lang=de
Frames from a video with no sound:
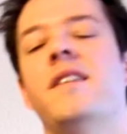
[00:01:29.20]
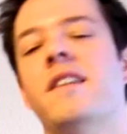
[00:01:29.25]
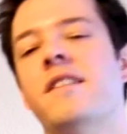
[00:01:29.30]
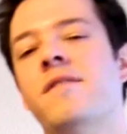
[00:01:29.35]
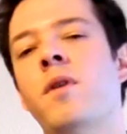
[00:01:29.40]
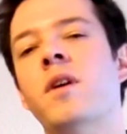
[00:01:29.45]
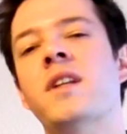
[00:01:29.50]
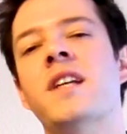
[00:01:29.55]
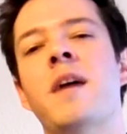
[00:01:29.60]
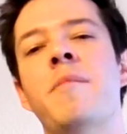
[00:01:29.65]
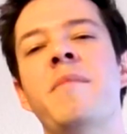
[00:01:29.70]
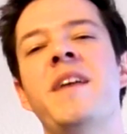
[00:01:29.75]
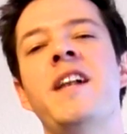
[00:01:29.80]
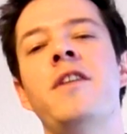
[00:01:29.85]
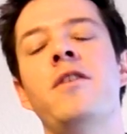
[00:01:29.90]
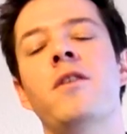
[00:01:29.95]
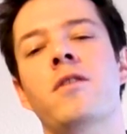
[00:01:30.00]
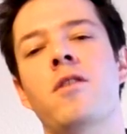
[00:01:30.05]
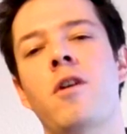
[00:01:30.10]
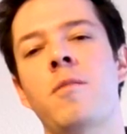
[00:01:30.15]
Das Wort
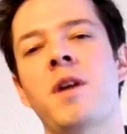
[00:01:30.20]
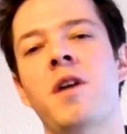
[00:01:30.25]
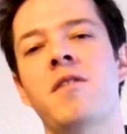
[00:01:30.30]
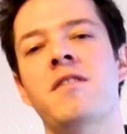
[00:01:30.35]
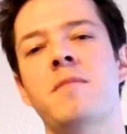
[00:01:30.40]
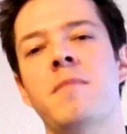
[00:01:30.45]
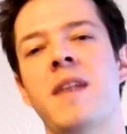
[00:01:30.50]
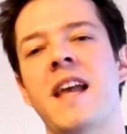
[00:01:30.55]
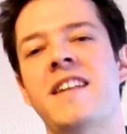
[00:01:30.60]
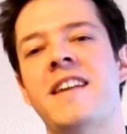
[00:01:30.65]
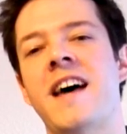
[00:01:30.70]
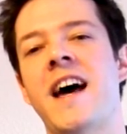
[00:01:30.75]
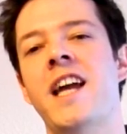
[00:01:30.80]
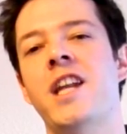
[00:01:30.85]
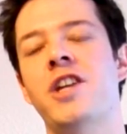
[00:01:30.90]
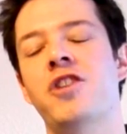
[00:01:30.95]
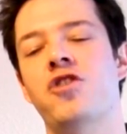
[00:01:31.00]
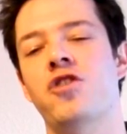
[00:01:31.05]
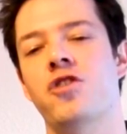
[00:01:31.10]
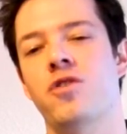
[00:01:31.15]
Chamäleon kommt aus dem
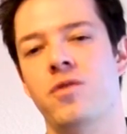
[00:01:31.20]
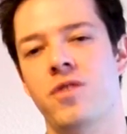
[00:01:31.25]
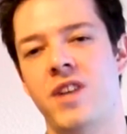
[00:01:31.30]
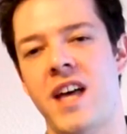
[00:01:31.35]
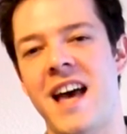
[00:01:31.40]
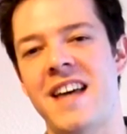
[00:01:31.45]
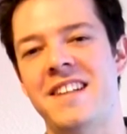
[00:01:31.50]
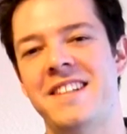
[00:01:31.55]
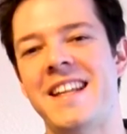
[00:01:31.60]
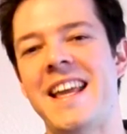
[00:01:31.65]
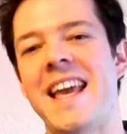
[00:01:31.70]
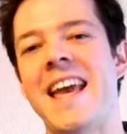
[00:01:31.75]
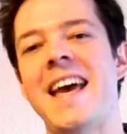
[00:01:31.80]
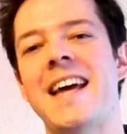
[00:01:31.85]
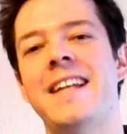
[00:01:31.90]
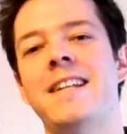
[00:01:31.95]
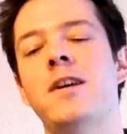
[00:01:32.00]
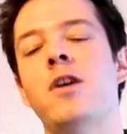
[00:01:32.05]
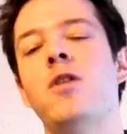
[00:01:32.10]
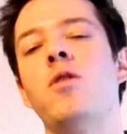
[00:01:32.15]
Lateinischen und heißt
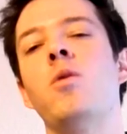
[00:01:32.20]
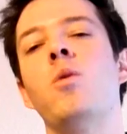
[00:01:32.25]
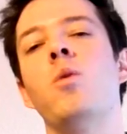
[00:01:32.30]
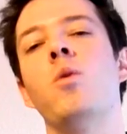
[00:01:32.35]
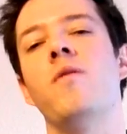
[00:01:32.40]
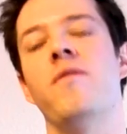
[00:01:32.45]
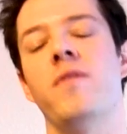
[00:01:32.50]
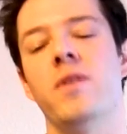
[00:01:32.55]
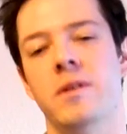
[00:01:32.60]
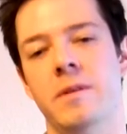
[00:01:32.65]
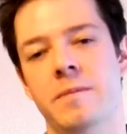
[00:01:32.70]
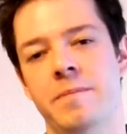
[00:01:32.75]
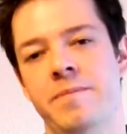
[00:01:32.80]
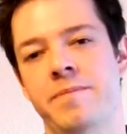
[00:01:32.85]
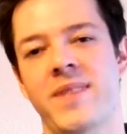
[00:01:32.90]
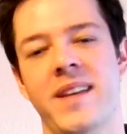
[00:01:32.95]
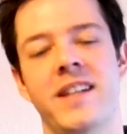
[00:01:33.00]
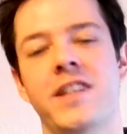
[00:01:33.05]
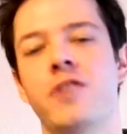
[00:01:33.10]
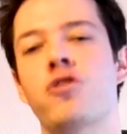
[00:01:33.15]
Erdlöwe.
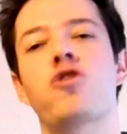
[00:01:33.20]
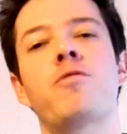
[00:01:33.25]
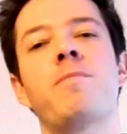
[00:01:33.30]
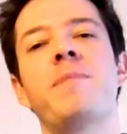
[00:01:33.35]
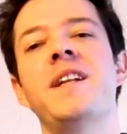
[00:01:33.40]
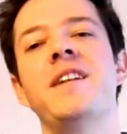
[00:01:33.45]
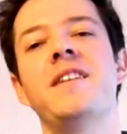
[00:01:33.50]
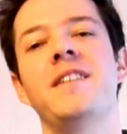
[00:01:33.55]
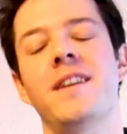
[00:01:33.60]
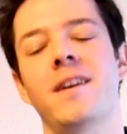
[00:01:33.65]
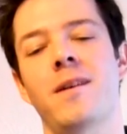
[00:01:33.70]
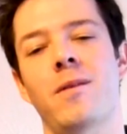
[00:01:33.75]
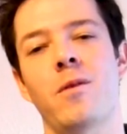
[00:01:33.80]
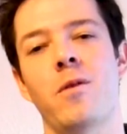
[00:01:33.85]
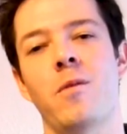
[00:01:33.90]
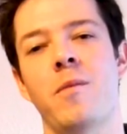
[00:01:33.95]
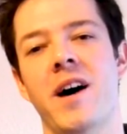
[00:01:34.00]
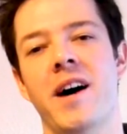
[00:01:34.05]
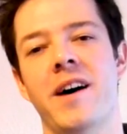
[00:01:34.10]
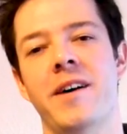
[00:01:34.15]
Die spinnen die
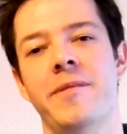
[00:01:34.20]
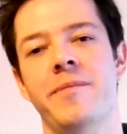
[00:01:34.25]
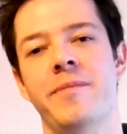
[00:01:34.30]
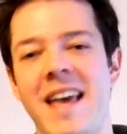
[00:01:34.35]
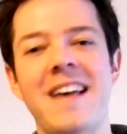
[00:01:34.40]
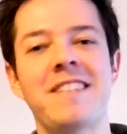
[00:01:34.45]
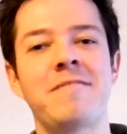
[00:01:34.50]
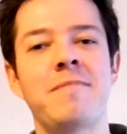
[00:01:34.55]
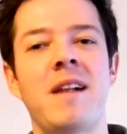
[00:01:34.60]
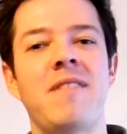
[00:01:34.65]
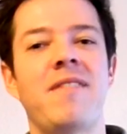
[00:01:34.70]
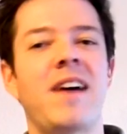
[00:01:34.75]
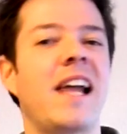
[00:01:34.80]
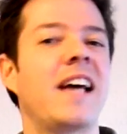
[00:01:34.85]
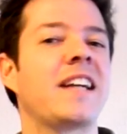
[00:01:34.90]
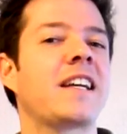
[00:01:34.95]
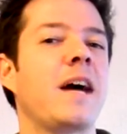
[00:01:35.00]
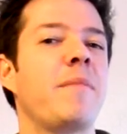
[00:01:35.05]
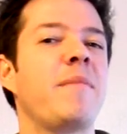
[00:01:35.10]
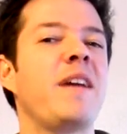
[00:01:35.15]
Römer. Erstmal, weil
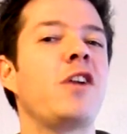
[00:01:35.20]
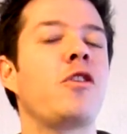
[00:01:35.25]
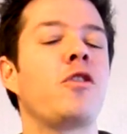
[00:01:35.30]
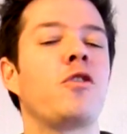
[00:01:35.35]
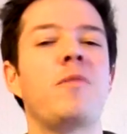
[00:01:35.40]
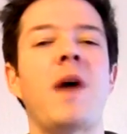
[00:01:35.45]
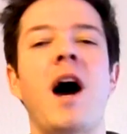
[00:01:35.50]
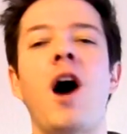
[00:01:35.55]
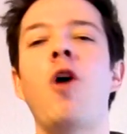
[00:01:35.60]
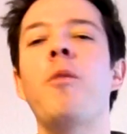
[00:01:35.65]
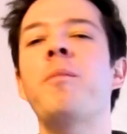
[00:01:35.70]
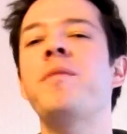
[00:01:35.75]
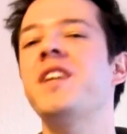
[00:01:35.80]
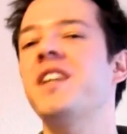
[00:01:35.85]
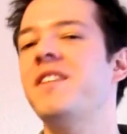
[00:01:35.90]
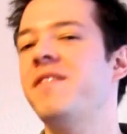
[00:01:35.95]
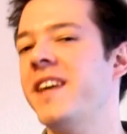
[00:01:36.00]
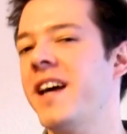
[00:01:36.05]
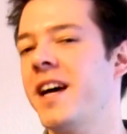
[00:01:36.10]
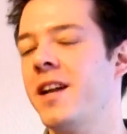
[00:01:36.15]
ein Chamäleon überhaupt
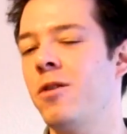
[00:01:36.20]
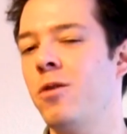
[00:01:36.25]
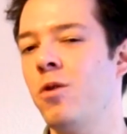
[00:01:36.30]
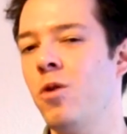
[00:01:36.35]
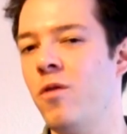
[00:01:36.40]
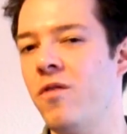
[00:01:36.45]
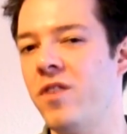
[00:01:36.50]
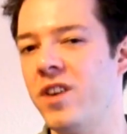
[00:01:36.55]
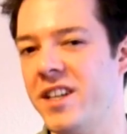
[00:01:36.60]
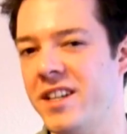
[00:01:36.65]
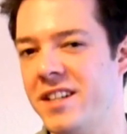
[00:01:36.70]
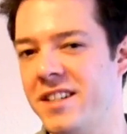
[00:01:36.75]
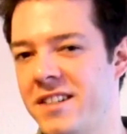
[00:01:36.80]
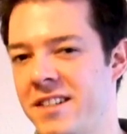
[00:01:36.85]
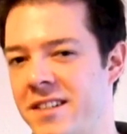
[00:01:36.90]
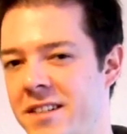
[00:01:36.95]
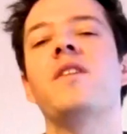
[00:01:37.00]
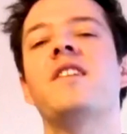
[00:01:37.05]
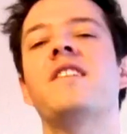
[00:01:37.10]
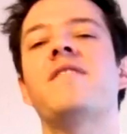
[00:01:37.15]
nicht wie ein Löwe
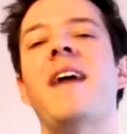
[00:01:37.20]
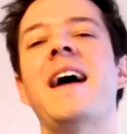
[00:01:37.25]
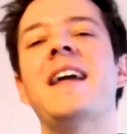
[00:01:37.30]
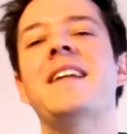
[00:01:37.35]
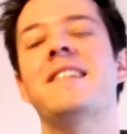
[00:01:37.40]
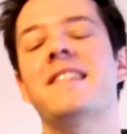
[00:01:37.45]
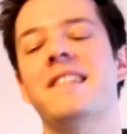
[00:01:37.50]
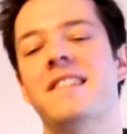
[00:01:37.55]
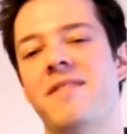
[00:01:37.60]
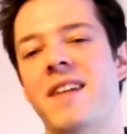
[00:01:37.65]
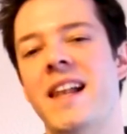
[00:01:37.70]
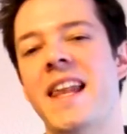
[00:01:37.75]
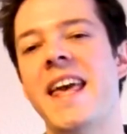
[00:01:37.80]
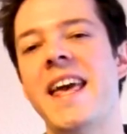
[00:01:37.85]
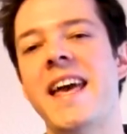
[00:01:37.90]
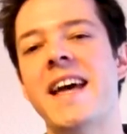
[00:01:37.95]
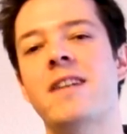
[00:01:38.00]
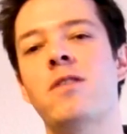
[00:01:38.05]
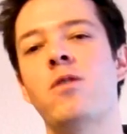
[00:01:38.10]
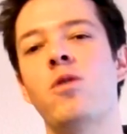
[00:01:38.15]
ist und zweitens, weil
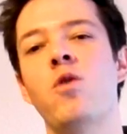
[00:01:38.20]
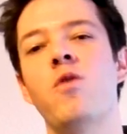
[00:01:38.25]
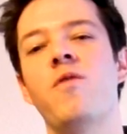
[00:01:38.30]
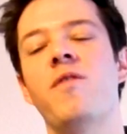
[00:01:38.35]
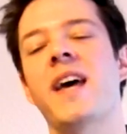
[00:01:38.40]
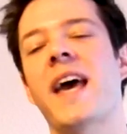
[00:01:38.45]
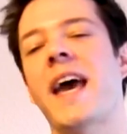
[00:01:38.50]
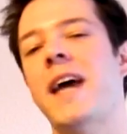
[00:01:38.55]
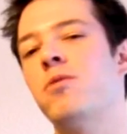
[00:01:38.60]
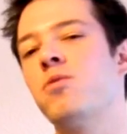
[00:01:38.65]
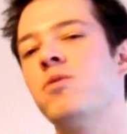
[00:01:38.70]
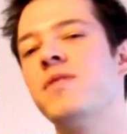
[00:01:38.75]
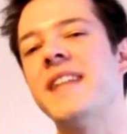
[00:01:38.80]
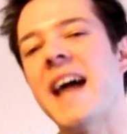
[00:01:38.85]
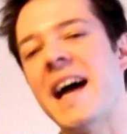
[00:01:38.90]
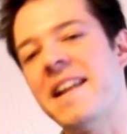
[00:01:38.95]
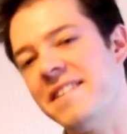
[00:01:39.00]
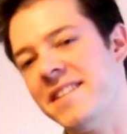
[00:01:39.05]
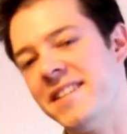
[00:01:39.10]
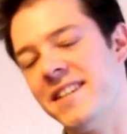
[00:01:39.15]
Erdlöwe
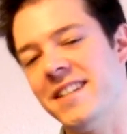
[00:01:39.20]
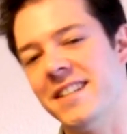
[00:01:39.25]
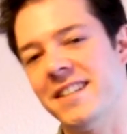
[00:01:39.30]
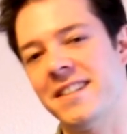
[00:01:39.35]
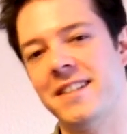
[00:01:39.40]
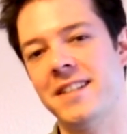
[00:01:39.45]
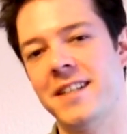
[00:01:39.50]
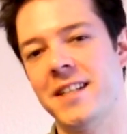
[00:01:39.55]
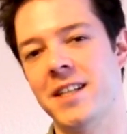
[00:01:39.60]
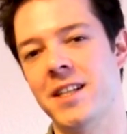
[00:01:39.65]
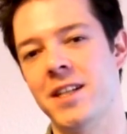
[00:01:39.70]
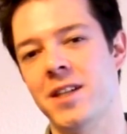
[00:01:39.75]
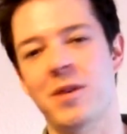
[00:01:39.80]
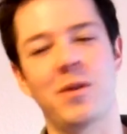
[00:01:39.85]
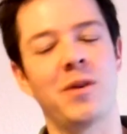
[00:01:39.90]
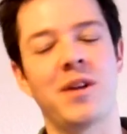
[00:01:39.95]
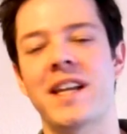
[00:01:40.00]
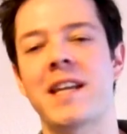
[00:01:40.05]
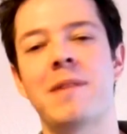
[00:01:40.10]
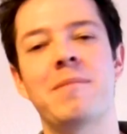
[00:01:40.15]
redundant ist.
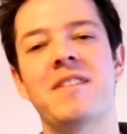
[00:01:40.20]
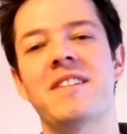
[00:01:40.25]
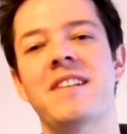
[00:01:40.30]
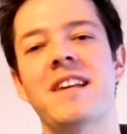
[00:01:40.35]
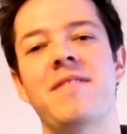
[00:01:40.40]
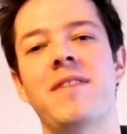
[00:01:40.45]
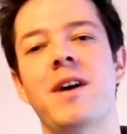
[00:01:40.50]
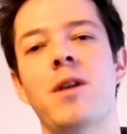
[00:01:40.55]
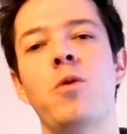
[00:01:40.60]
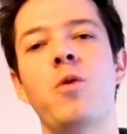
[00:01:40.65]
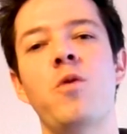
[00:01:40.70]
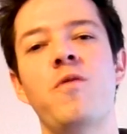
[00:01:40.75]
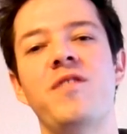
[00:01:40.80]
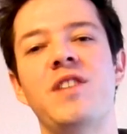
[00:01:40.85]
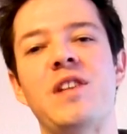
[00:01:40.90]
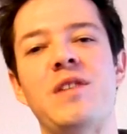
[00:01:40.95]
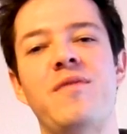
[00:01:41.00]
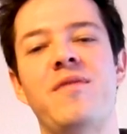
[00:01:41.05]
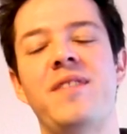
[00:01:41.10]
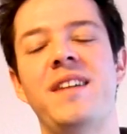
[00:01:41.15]
Oder gibt es etwa
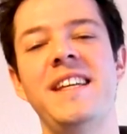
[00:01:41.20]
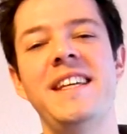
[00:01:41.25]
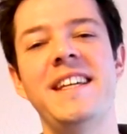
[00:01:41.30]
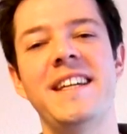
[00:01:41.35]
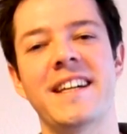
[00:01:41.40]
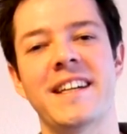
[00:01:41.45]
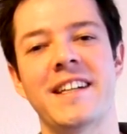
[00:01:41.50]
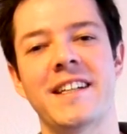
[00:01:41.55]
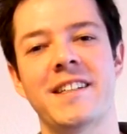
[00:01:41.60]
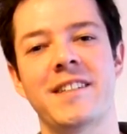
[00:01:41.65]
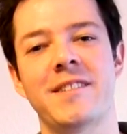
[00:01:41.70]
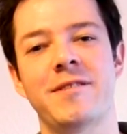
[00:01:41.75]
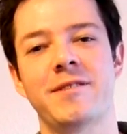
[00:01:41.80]
Löwen, die fliegen?